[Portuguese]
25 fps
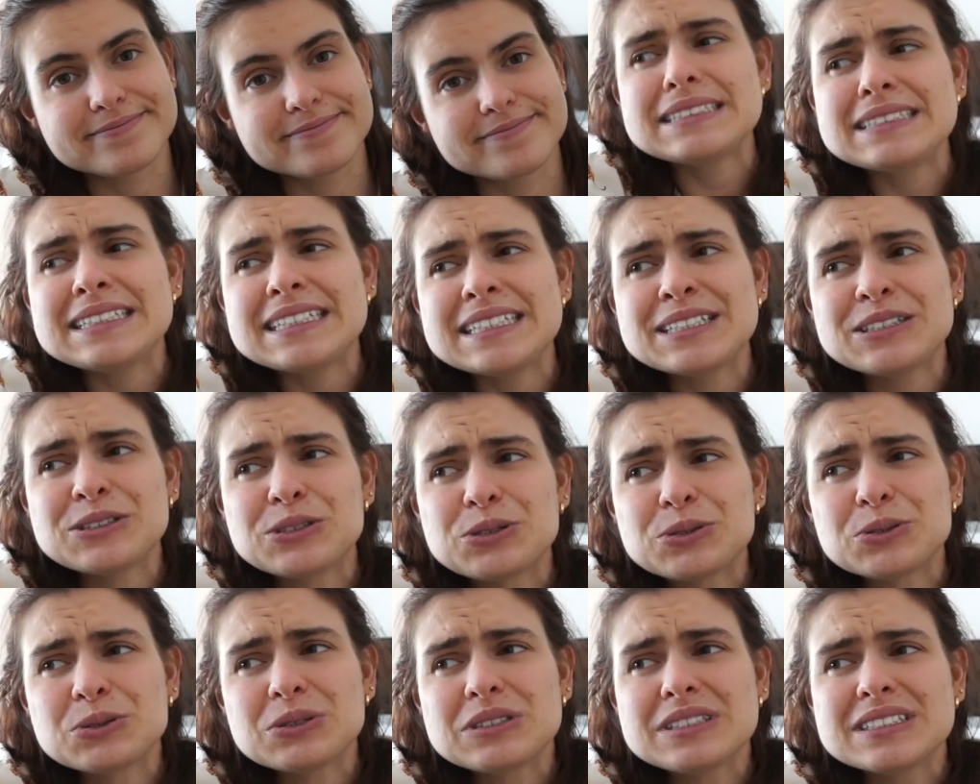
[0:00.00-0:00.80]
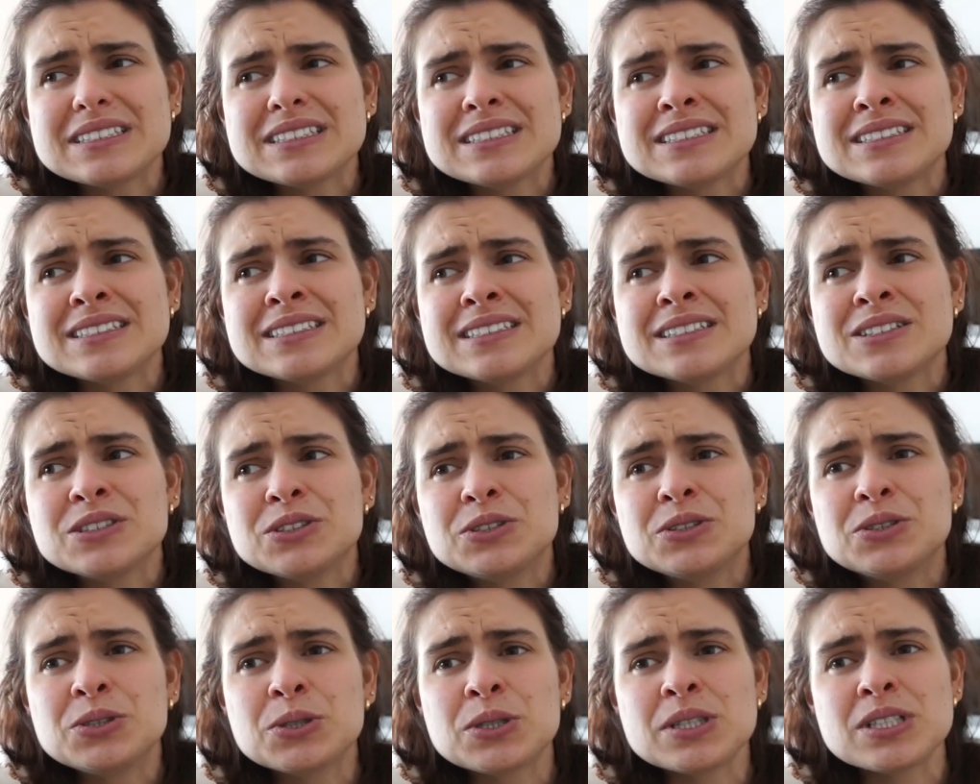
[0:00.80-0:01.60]
dentro
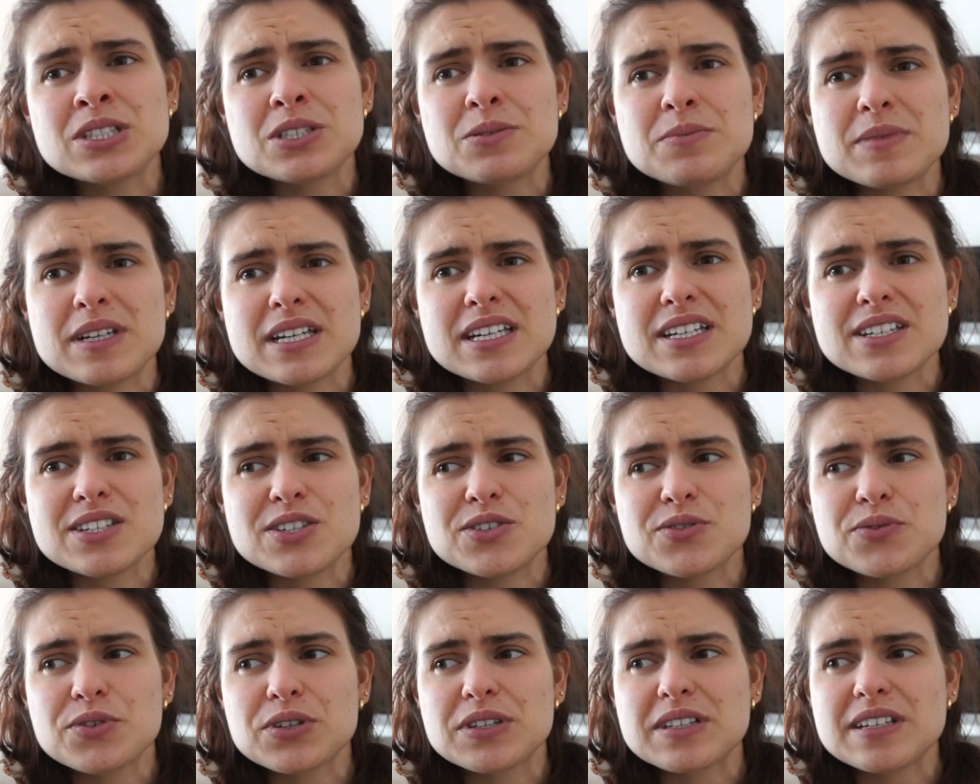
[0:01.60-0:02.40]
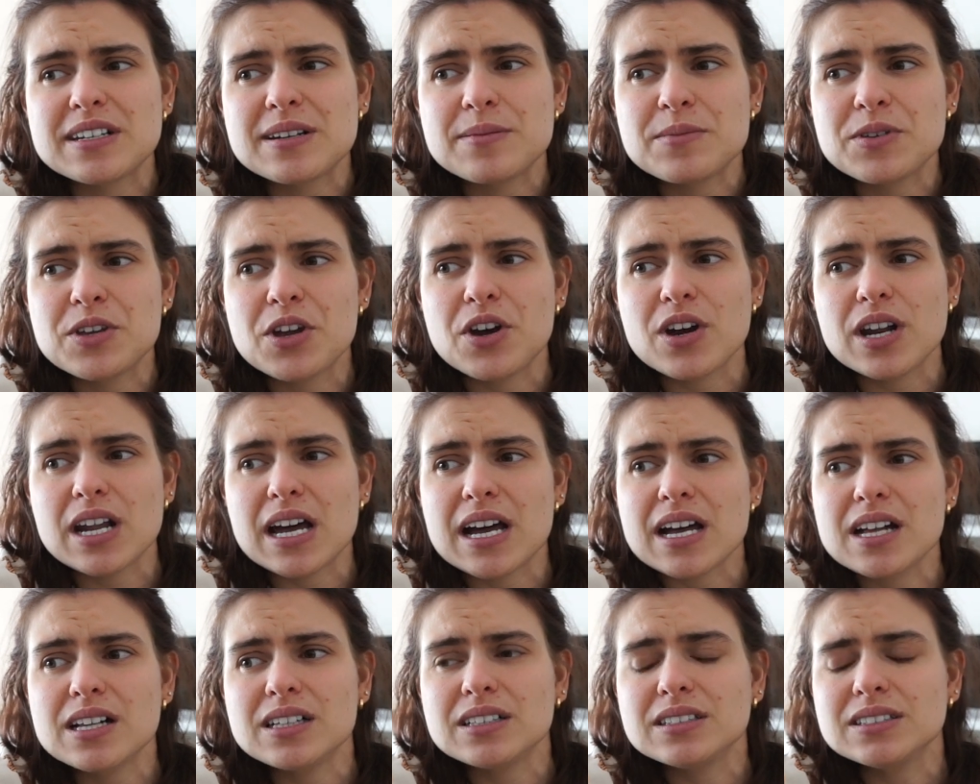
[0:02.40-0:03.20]
de dois meses vou ter a minha
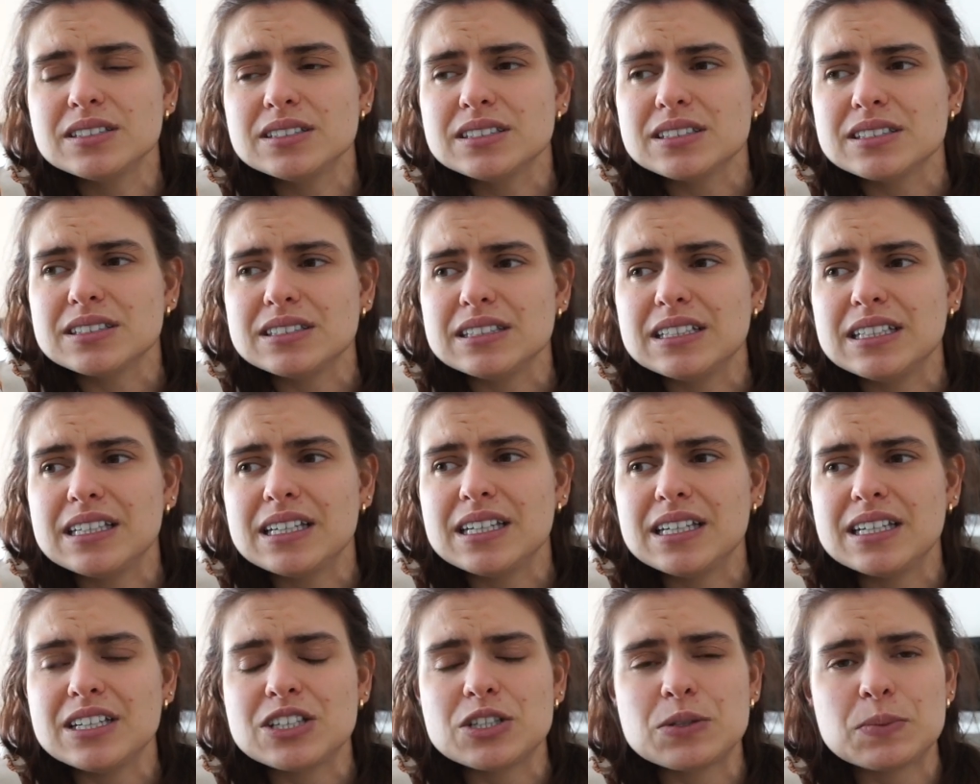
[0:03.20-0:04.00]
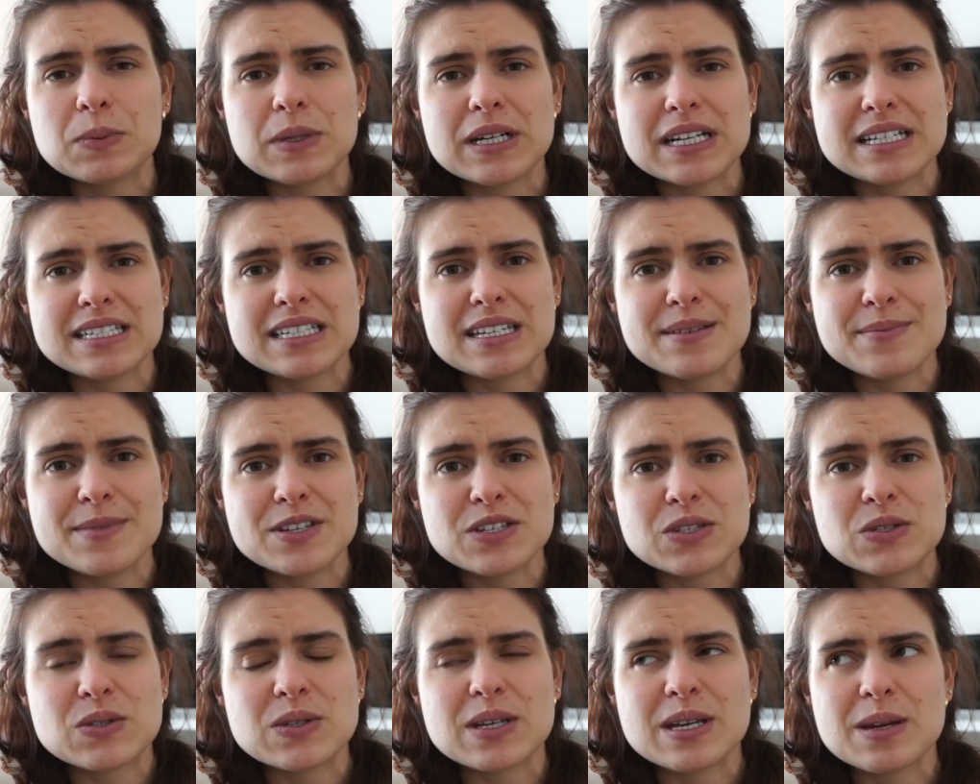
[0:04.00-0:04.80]
oral e isto parece
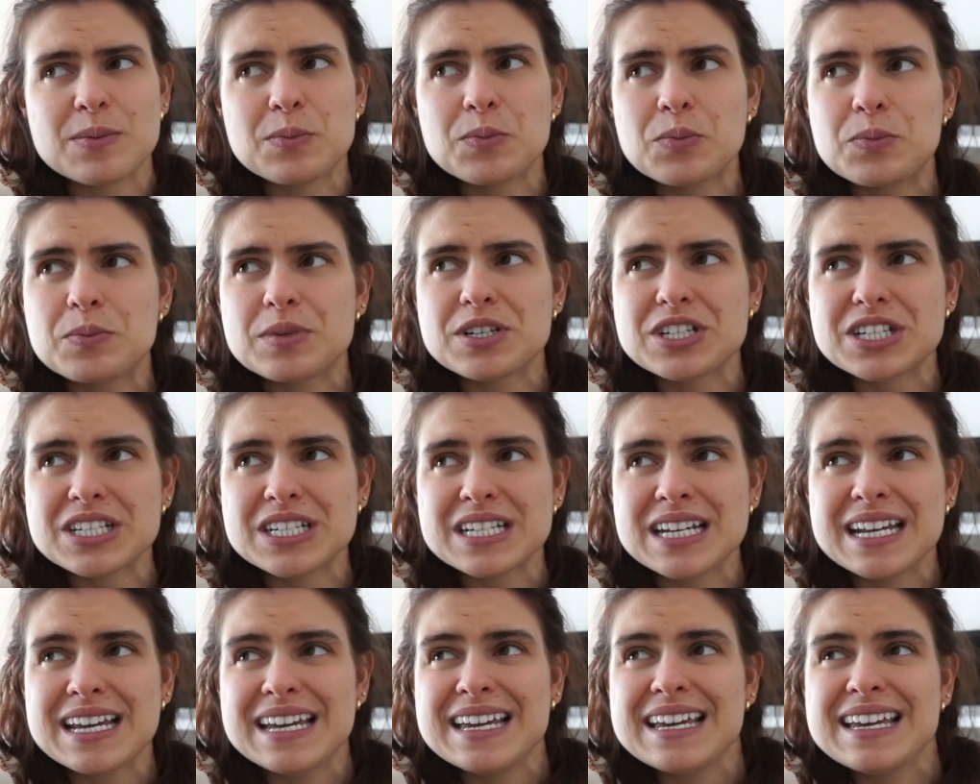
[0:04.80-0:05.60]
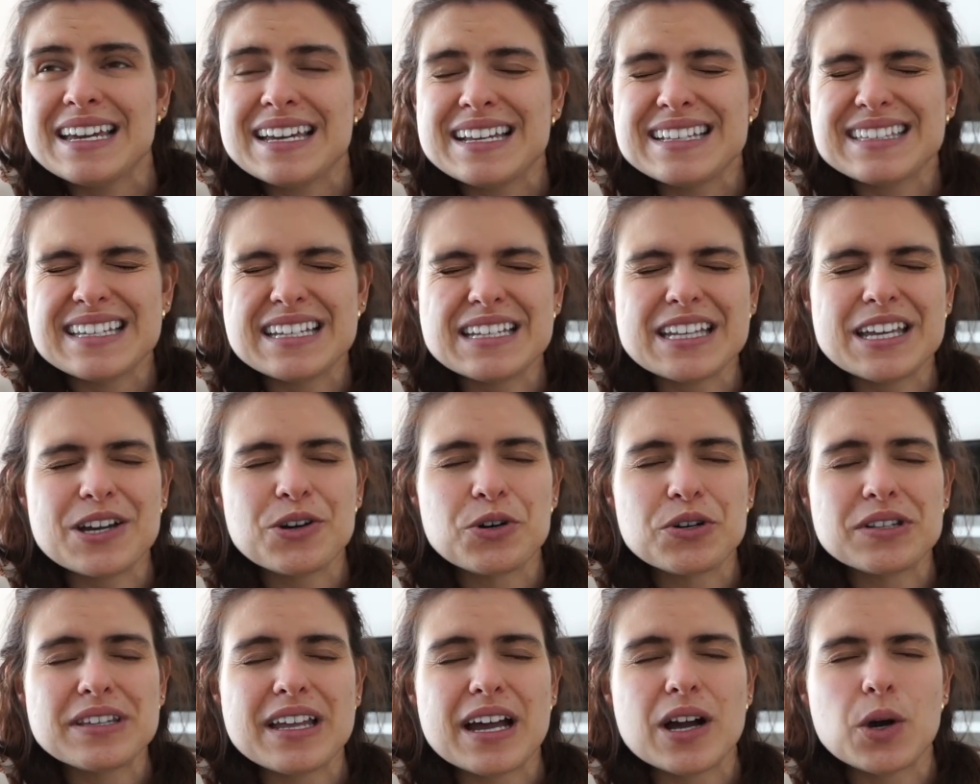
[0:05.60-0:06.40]
imenso tempo, mas tendo em
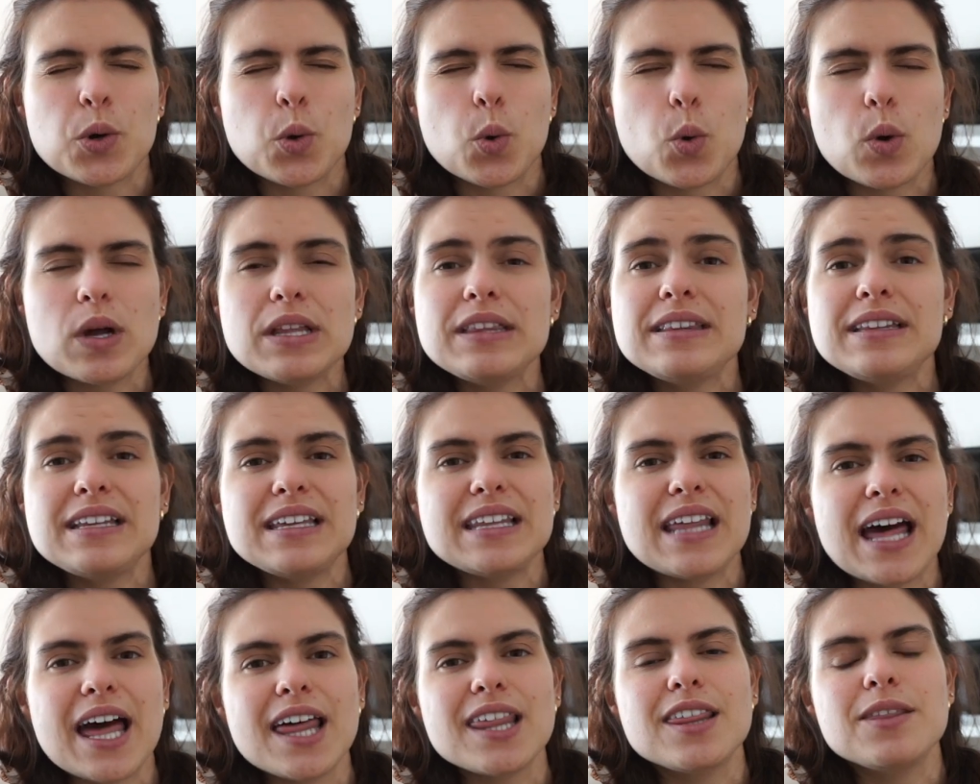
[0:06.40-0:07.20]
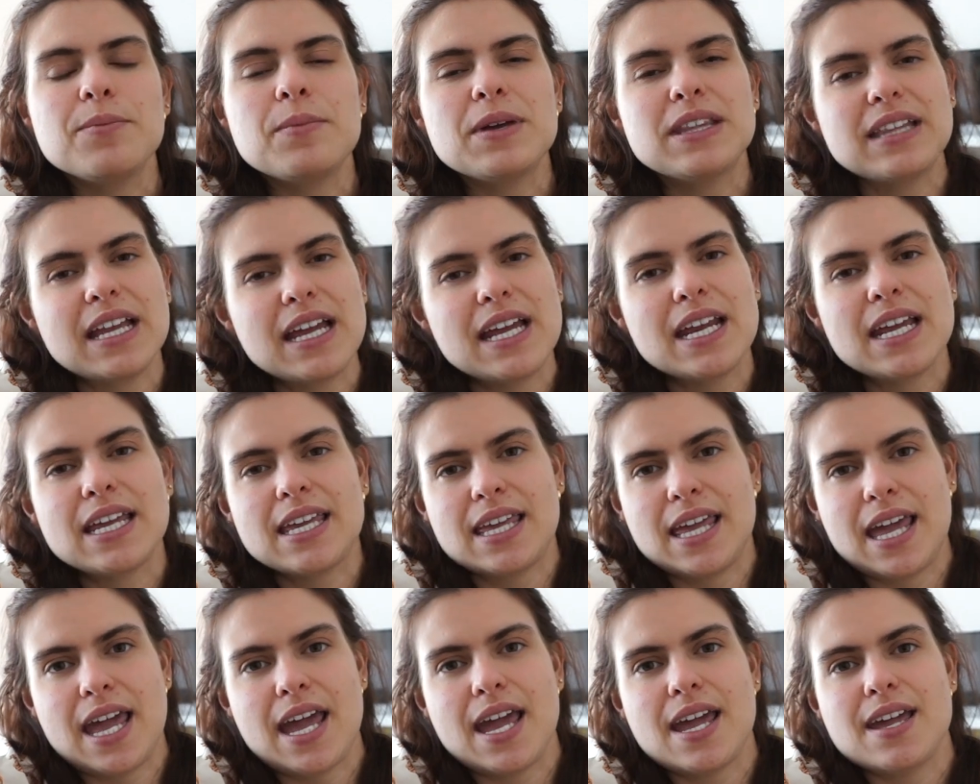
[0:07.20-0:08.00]
conta a quantidade de matéria
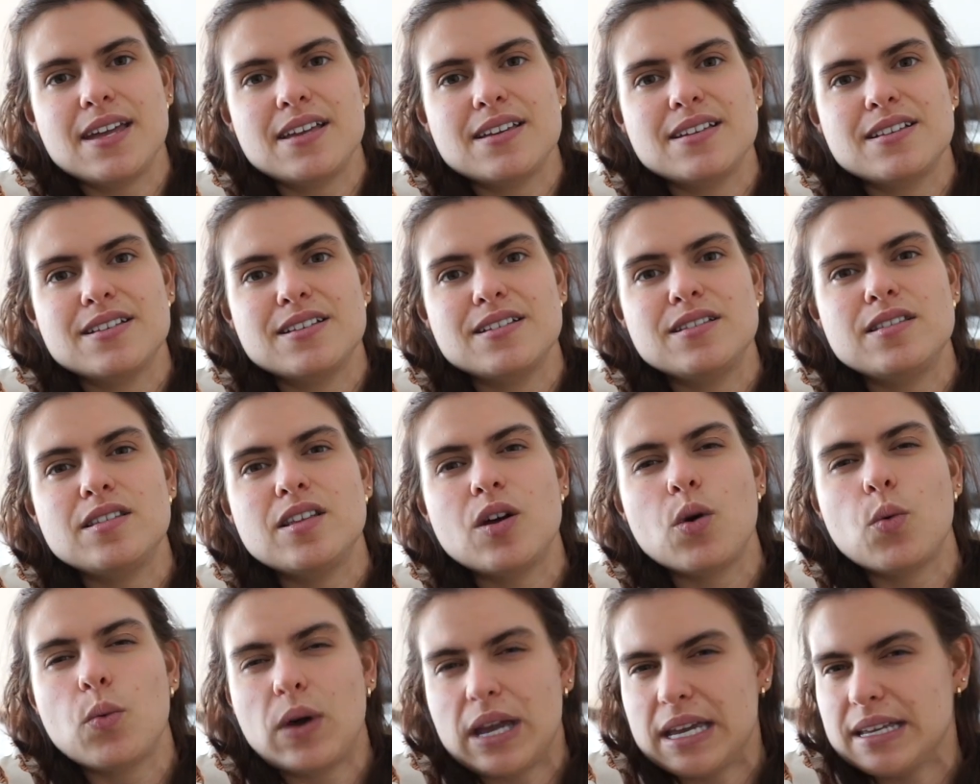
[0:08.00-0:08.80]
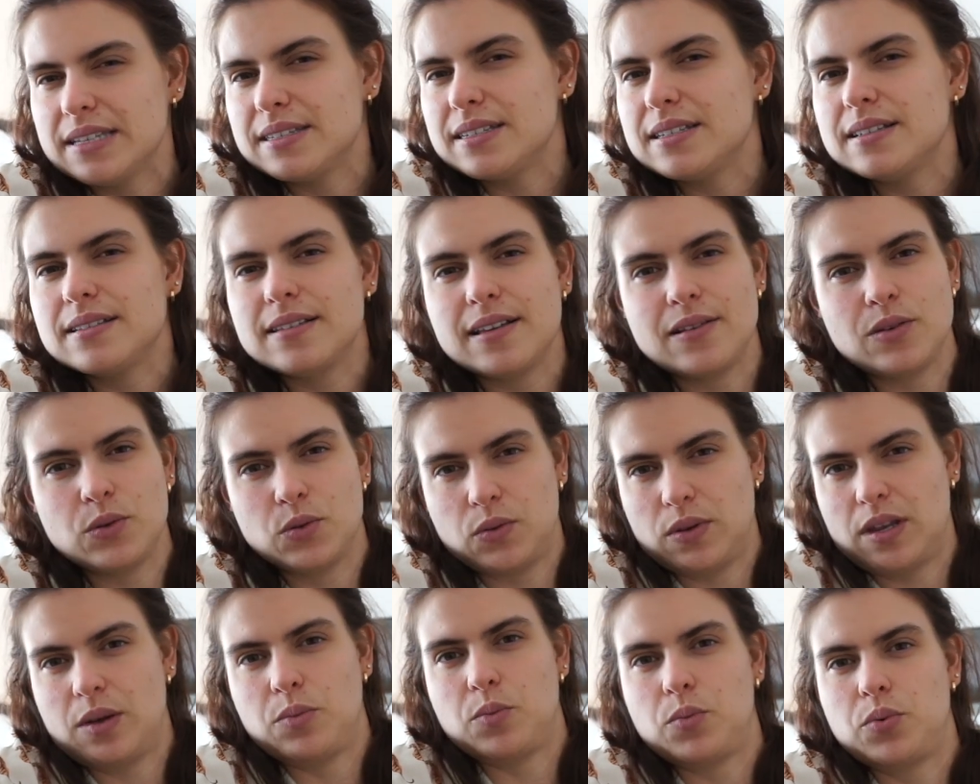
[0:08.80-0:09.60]
que é, não é assim tanto
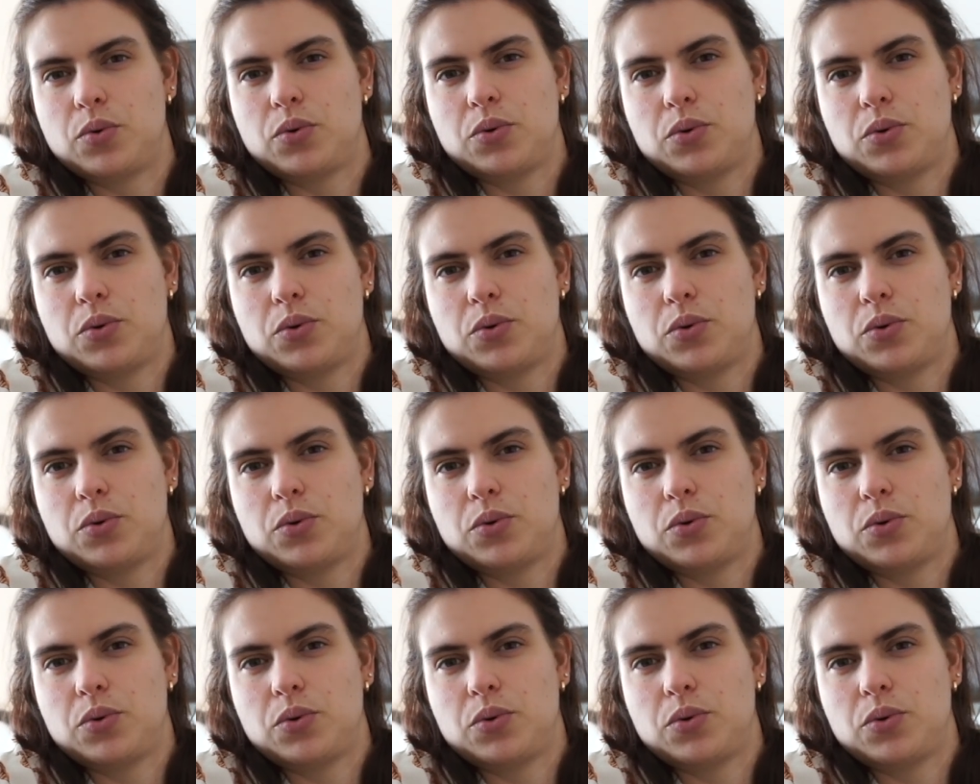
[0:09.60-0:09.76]
tempo.